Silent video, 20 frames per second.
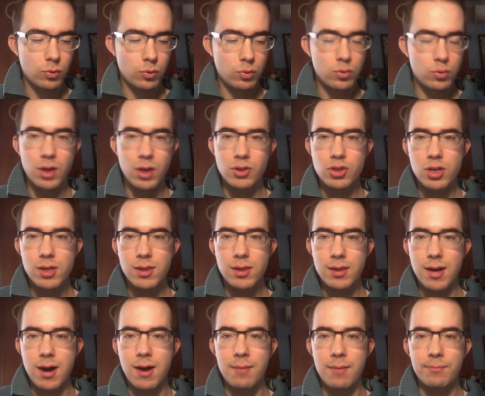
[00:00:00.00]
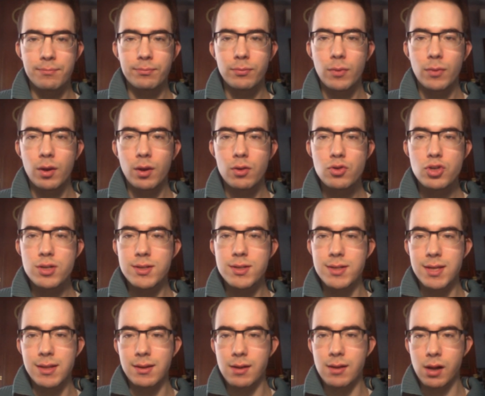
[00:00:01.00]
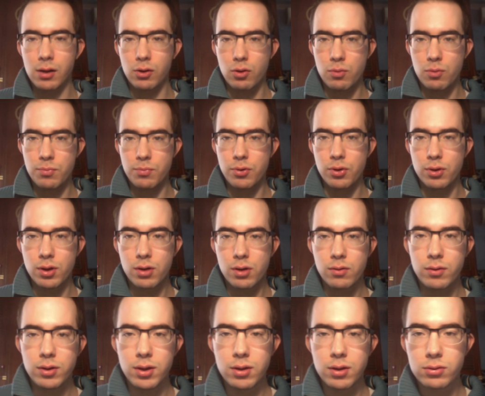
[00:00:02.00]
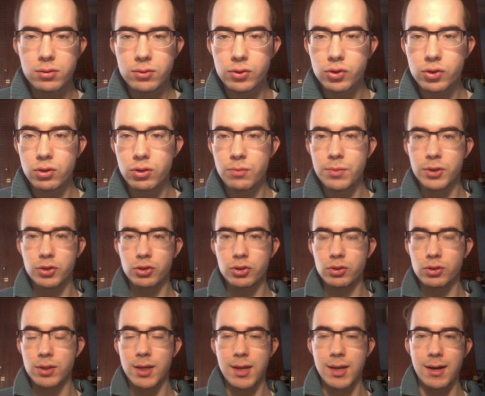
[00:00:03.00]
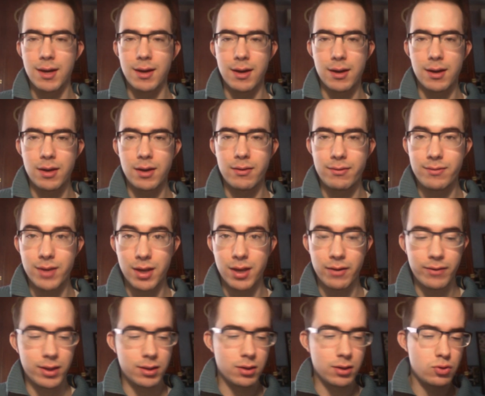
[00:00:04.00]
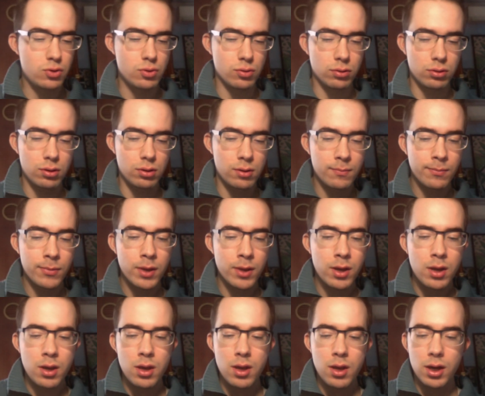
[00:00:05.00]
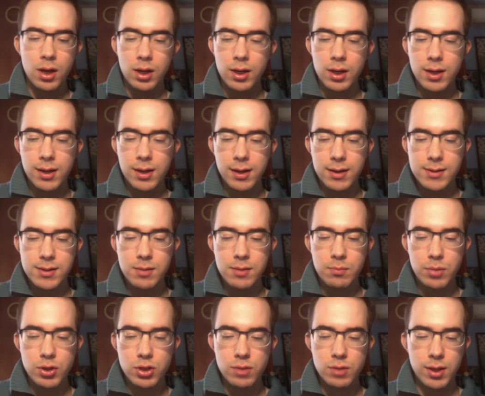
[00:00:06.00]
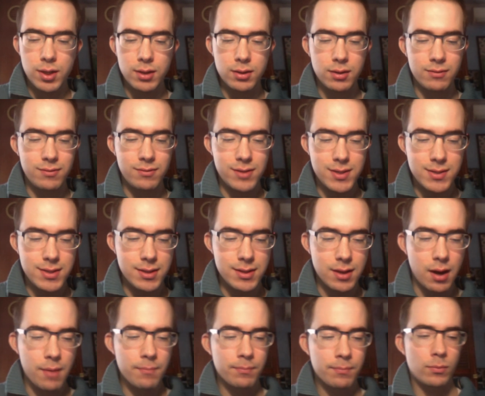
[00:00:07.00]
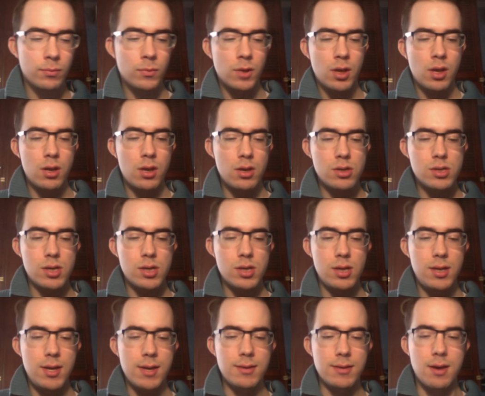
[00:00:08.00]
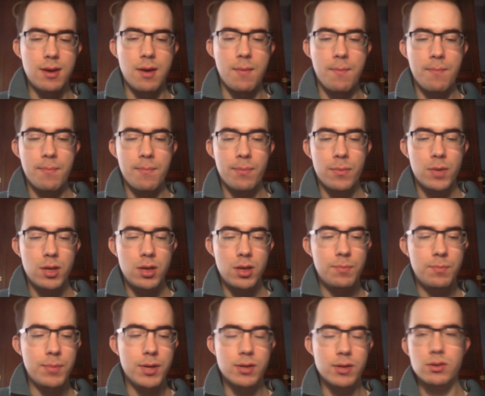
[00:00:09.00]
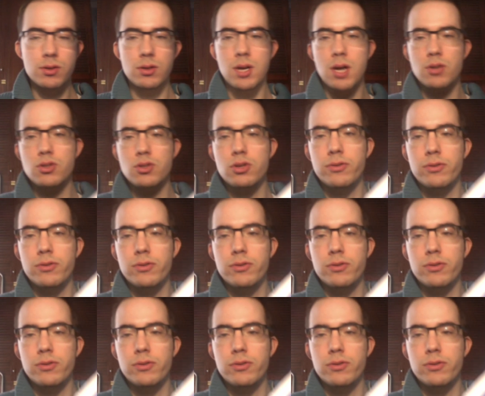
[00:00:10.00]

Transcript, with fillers: una città gestita dal computer, quindi non sono persone che, che, che avete aggiunto. E cliccare semplicemente visita. Scegliete il personaggio, ad